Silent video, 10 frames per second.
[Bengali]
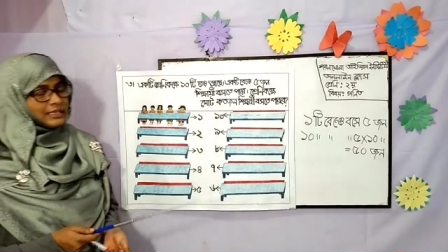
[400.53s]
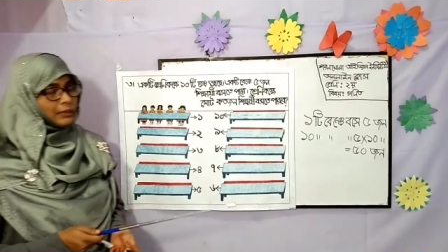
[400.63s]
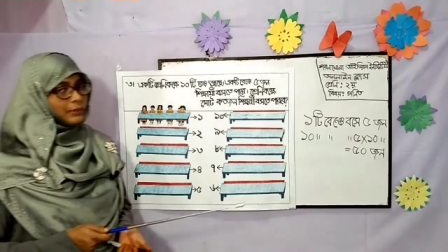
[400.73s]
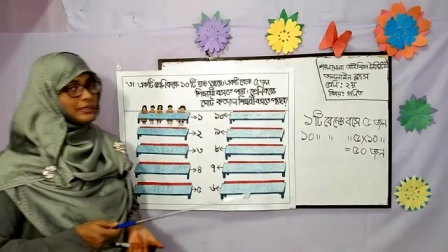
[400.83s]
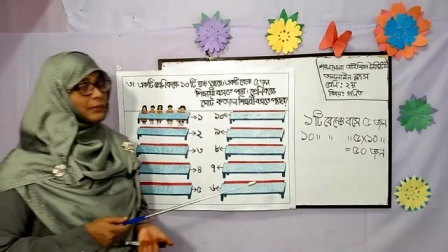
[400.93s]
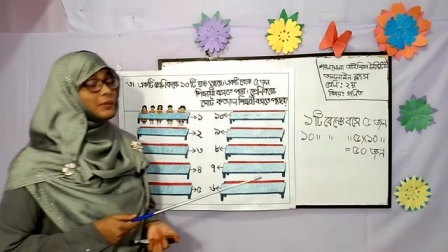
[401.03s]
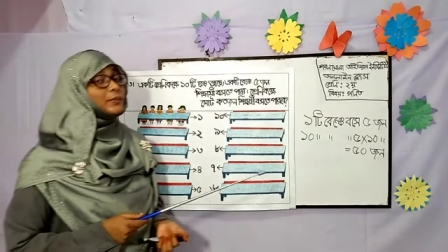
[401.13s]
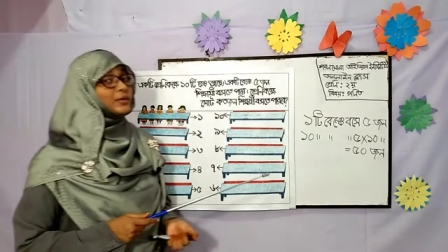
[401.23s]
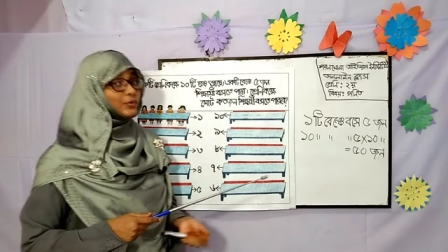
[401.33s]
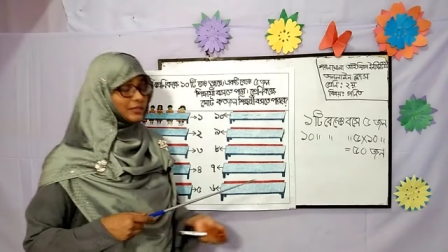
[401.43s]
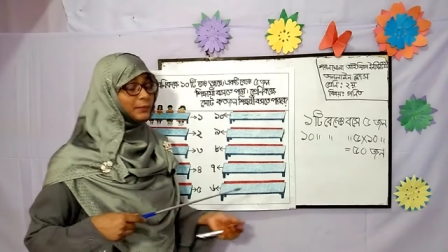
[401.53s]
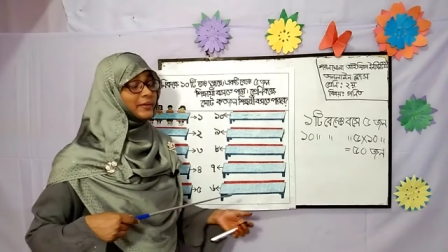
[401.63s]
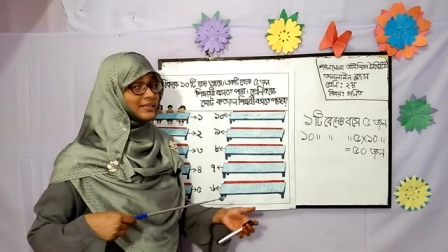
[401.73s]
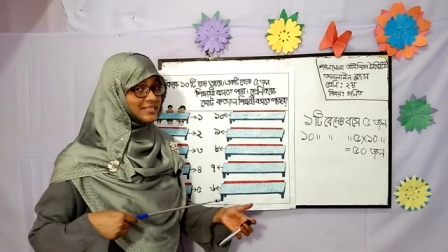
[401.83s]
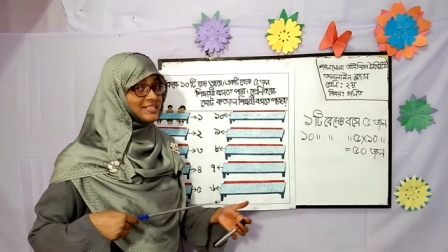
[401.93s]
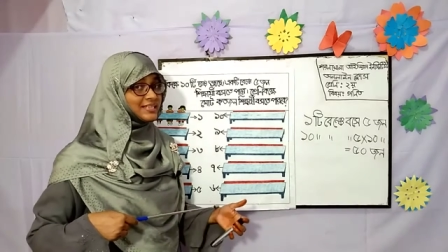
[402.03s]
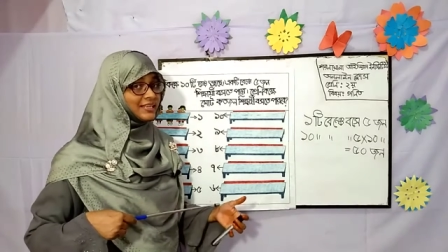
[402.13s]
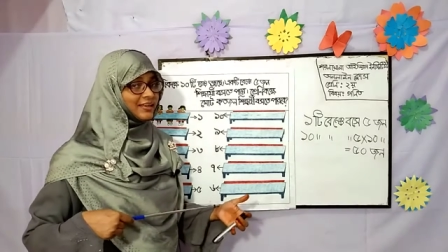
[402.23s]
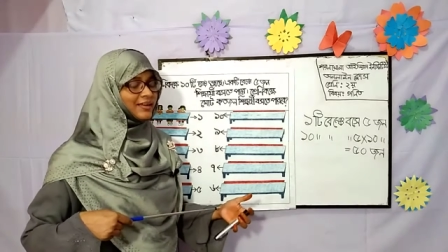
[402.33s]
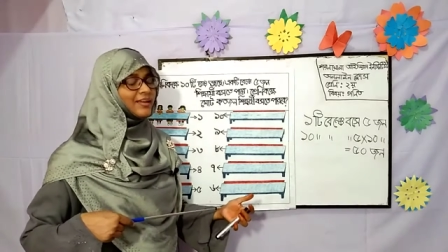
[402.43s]
তার মানে আমরা বের করতে পেরেছি
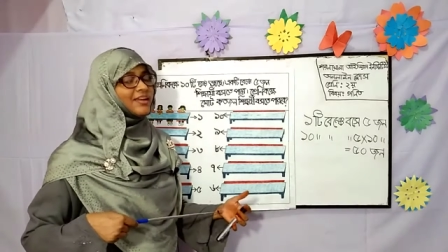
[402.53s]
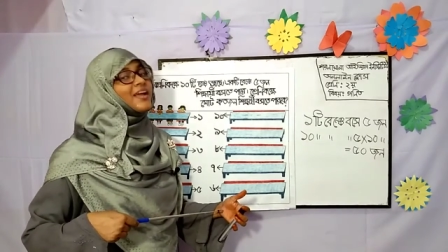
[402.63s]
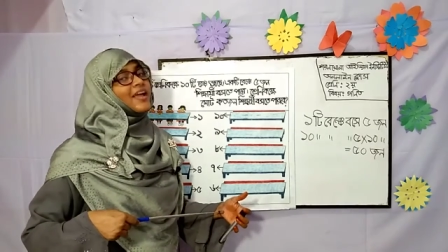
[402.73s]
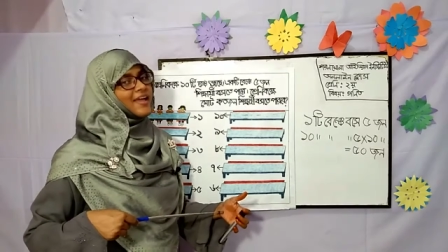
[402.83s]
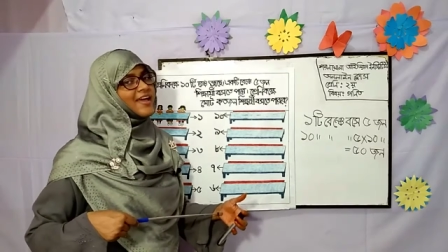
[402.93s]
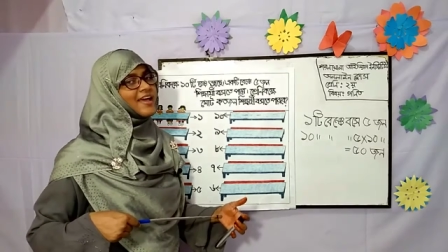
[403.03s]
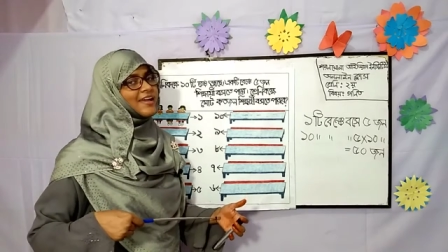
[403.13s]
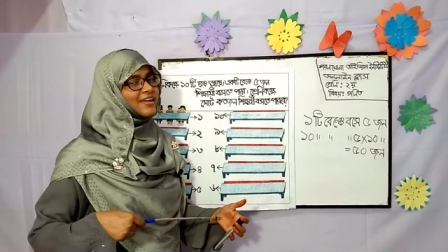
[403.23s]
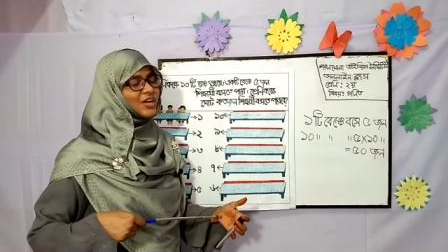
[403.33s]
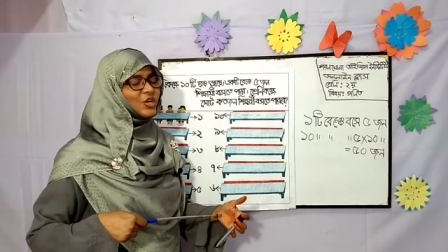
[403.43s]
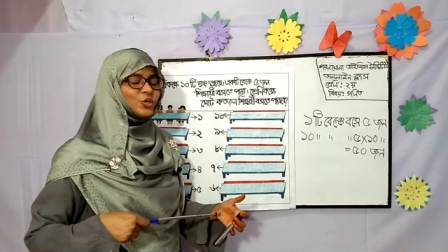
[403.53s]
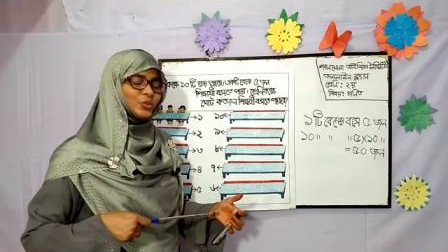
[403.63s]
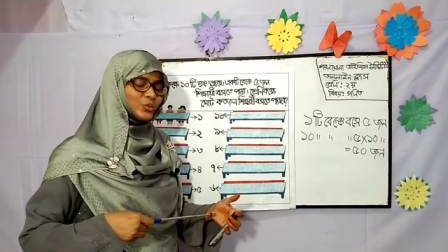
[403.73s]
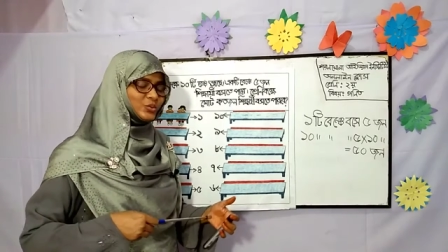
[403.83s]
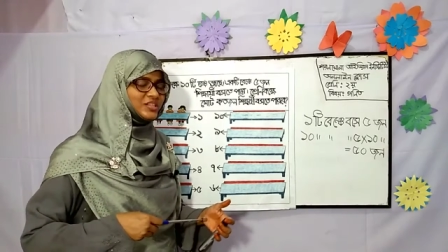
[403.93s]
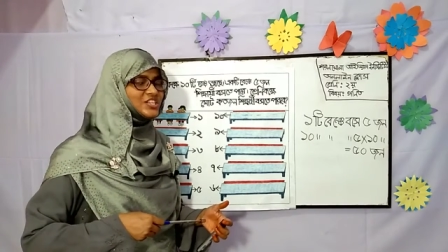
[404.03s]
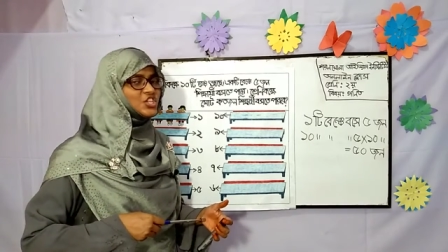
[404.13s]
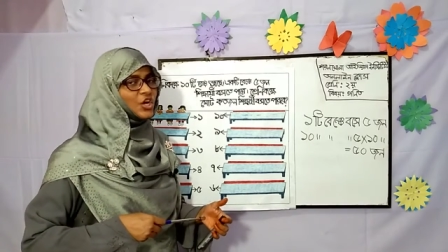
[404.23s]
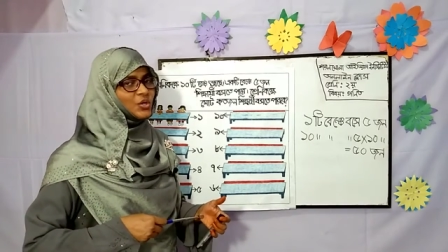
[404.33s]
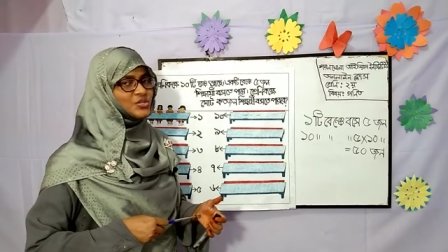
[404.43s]
হ্যাঁ অতি
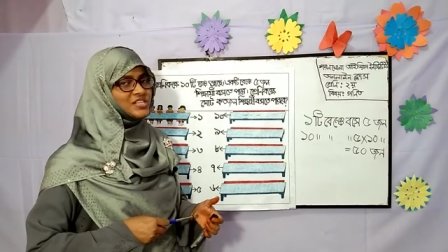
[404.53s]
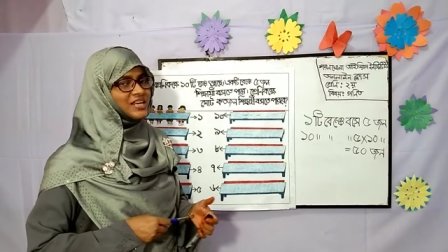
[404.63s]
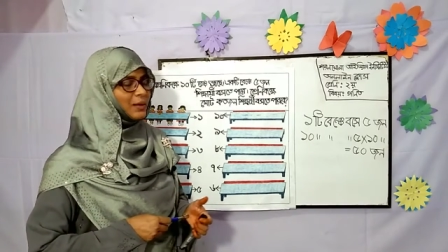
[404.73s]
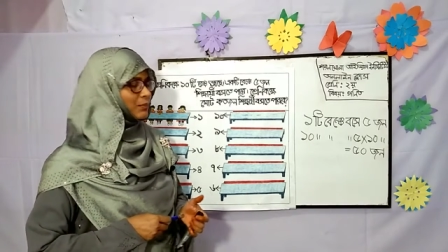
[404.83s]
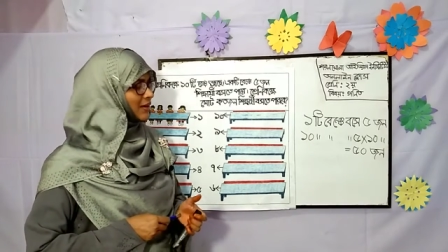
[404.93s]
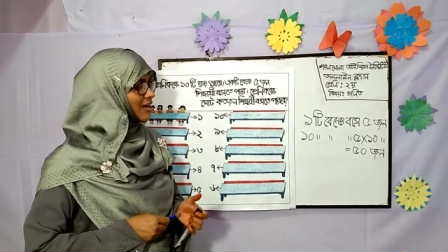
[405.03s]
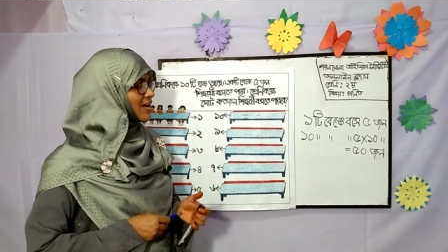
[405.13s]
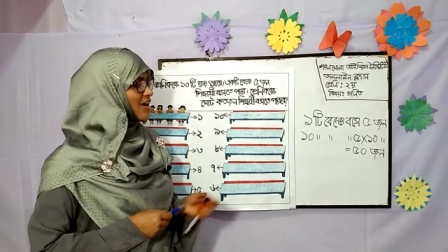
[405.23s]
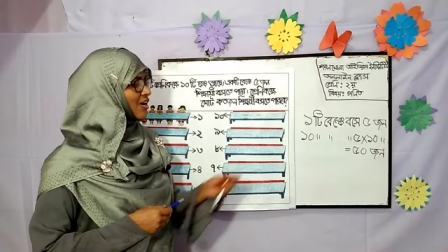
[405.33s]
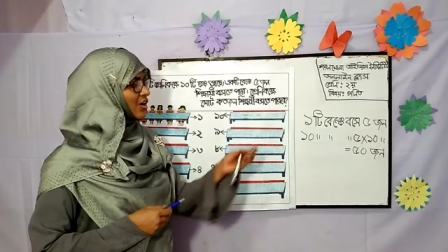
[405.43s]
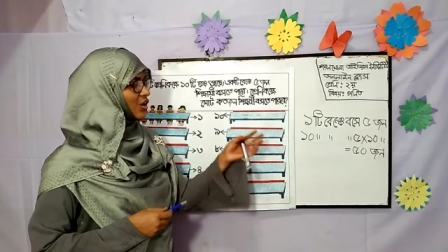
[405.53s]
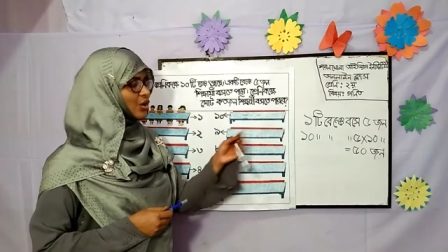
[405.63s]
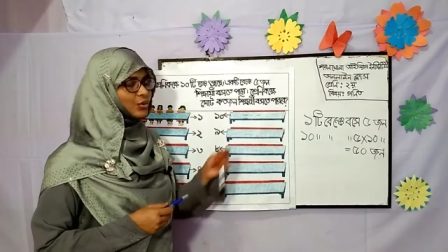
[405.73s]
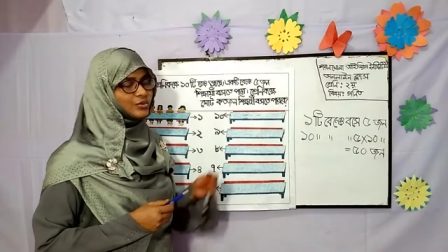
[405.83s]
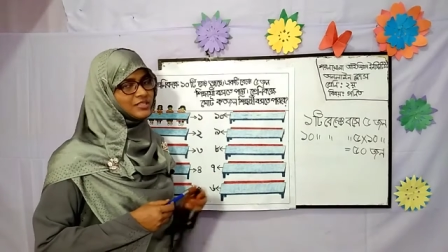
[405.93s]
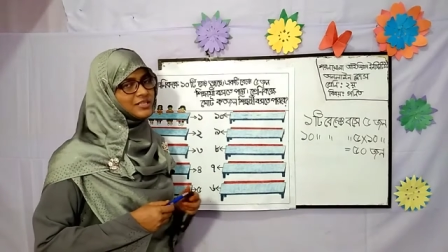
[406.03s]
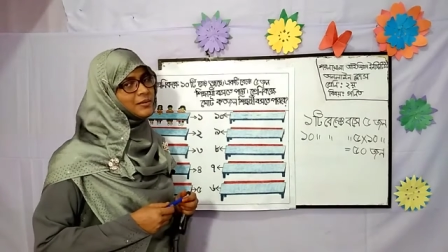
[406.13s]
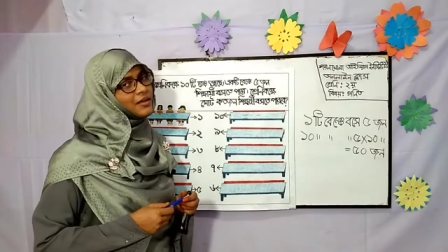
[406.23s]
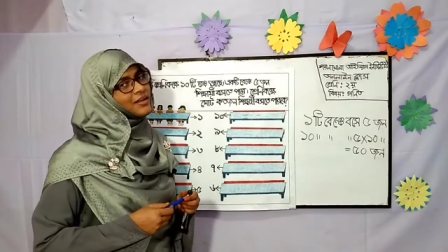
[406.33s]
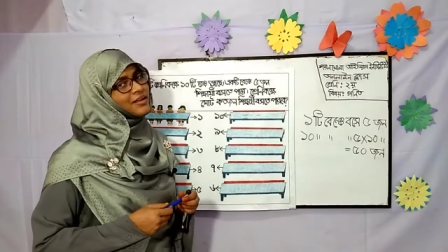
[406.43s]
সহজে আমরা অঙ্কটি
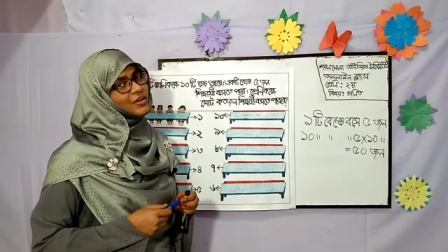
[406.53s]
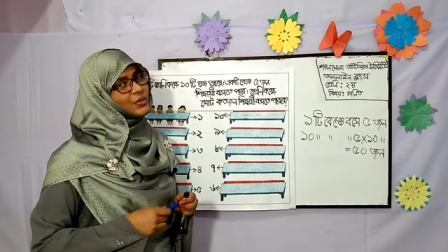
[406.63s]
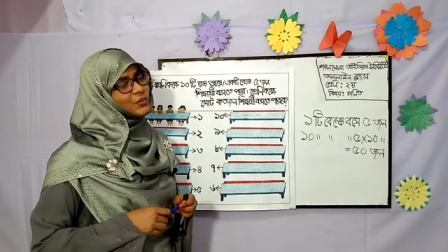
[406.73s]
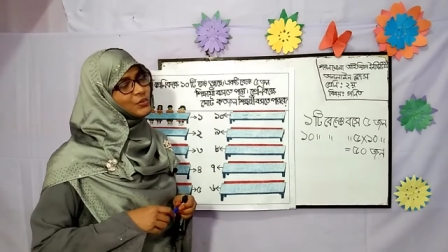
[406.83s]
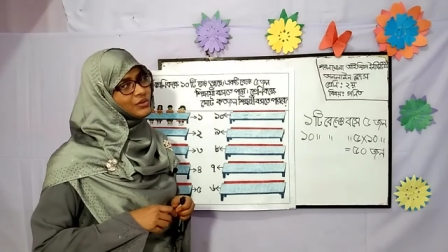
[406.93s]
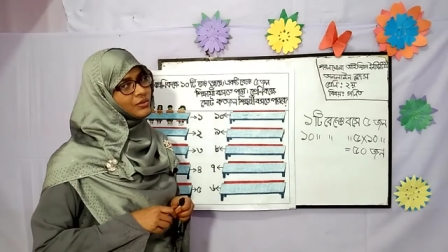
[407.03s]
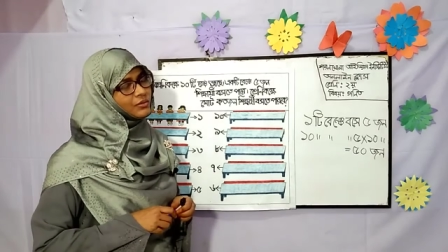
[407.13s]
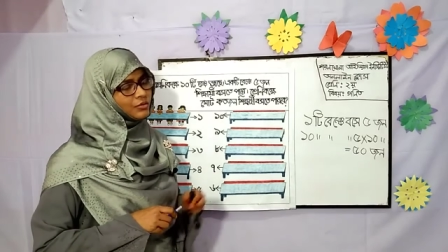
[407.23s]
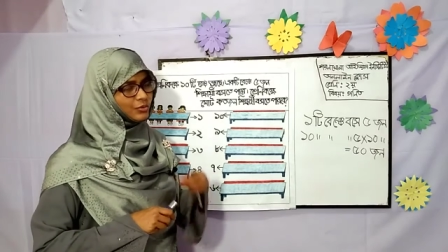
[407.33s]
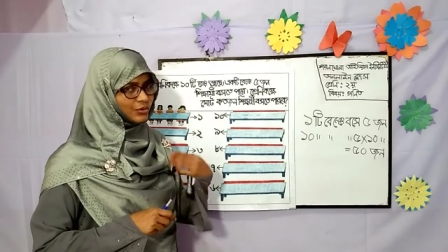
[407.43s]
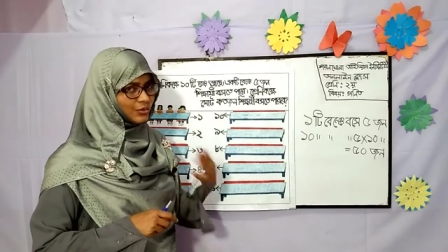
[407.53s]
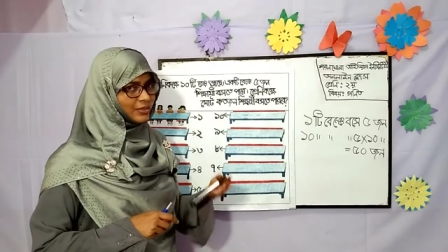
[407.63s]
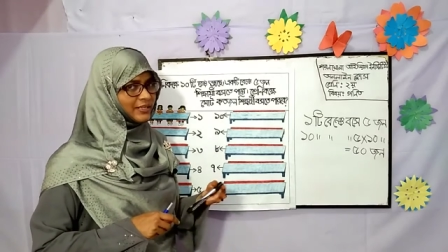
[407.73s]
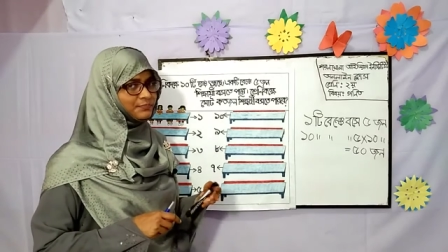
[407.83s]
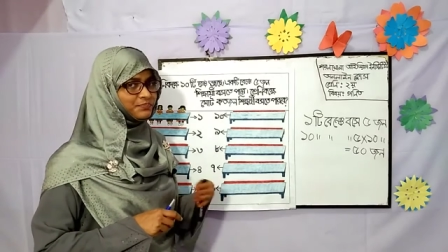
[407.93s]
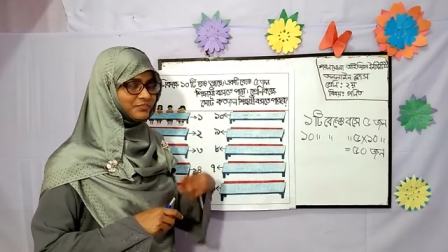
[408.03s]
গুণ গুণ করে